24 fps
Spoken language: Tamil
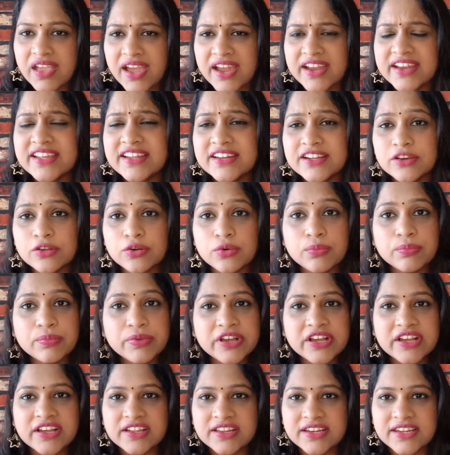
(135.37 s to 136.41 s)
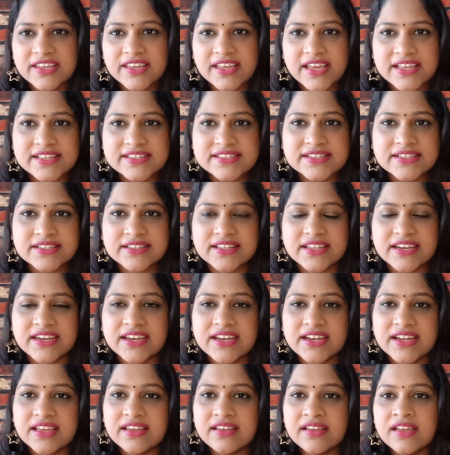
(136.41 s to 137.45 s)
அண்ட் எனக்கு ரொம்ப கர்லி ஹேர்ஸ்க்கு
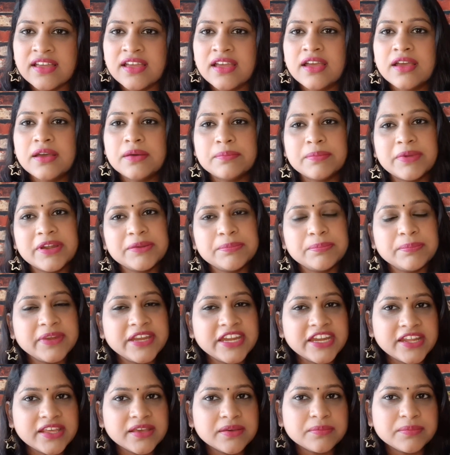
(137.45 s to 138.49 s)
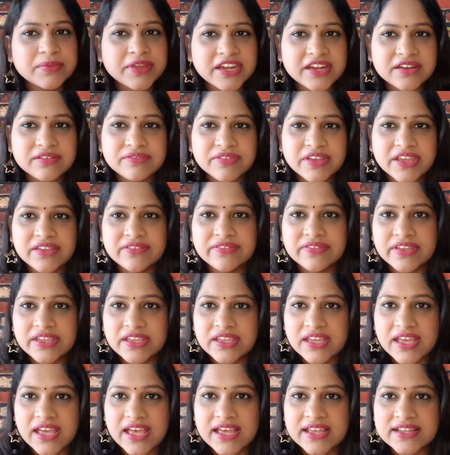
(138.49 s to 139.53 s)
தெரியல பட் மீடியம் அண்ட் வேவி
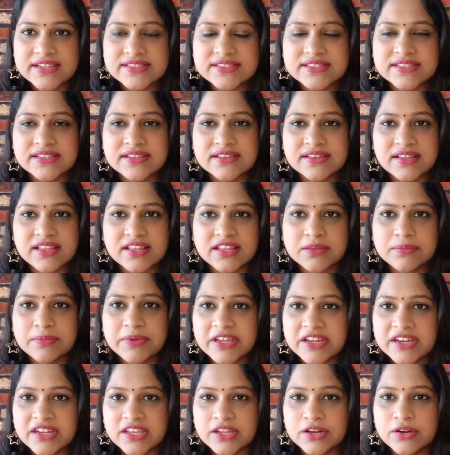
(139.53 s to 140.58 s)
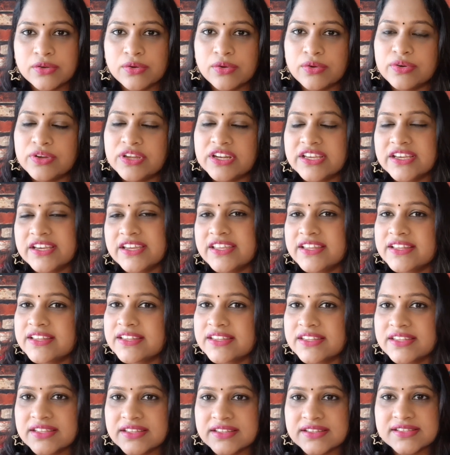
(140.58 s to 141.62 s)
ஹேர்ஸு அந்த மாதிரி இருக்கவங்களுக்கு
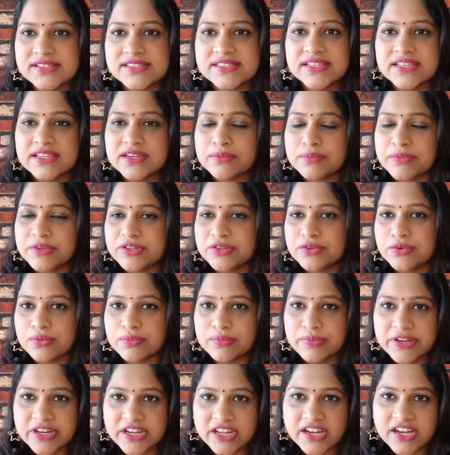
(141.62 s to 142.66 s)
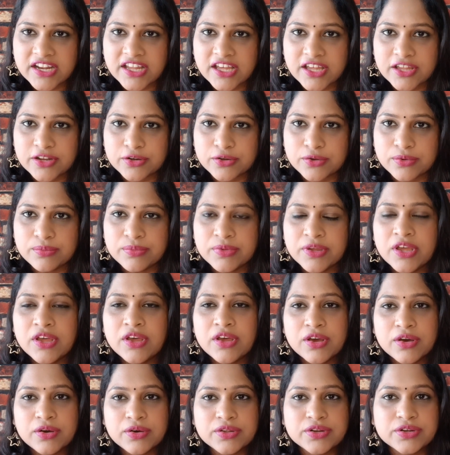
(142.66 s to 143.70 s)
இந்த சீரம் வந்து ரொம்ப நல்லா இருக்கும்
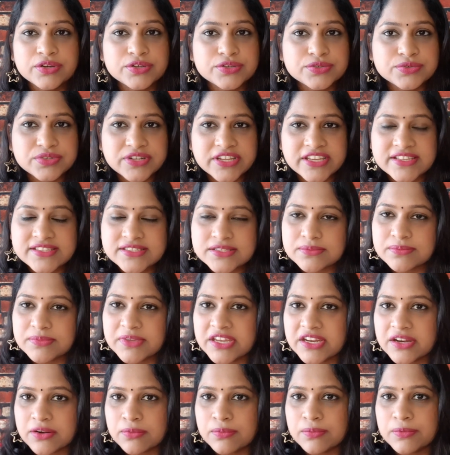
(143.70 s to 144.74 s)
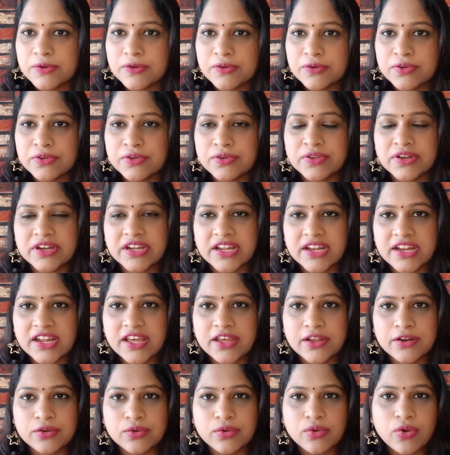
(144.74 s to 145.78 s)
ஒரு டூ டேஸ்க்குமே ரொம்ப
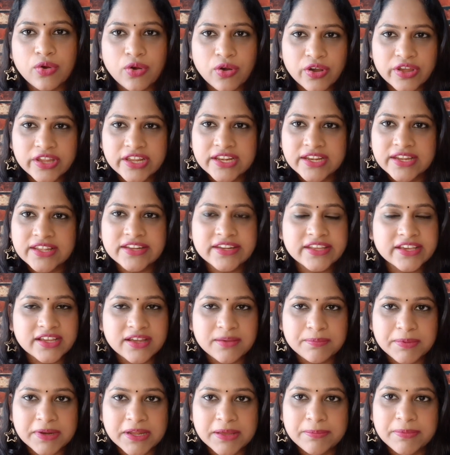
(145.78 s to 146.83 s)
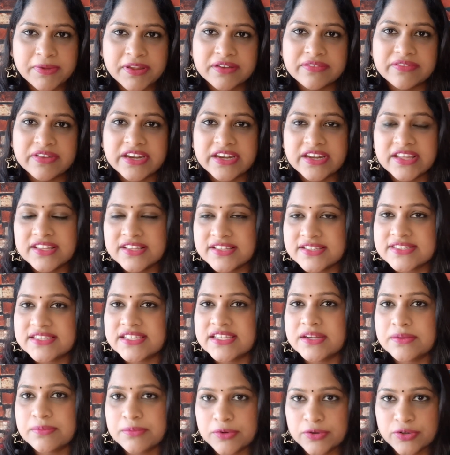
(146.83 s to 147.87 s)
நல்லாயிருக்கும் இருக்கும் ஆயிலே நீங்கள் அப்ளை பண்ண வேண்டாம் இந்த
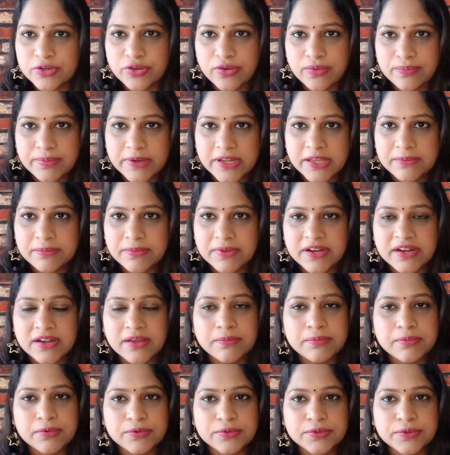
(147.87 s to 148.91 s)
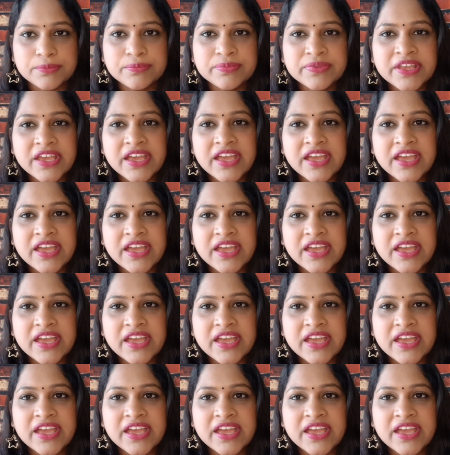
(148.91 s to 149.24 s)
சீரம் மட்டும் அப்ளை பண்ணால் போதும்